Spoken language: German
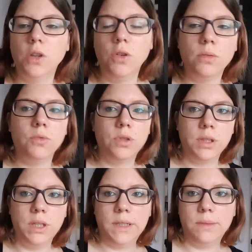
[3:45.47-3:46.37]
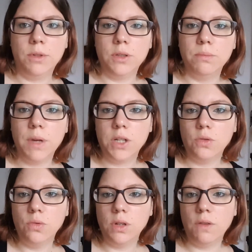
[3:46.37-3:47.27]
Jürgen musste ihn erstmal aus dem
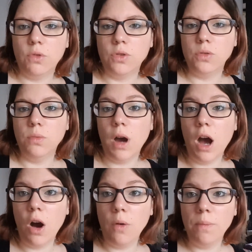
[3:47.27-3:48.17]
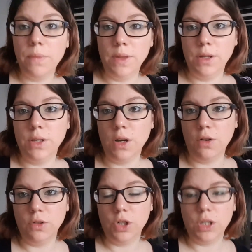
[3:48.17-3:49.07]
Bett holen, der wollte überhaupt nicht
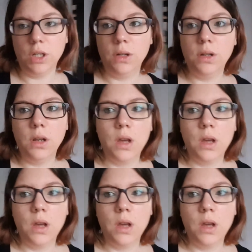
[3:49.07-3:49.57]
aufstehen.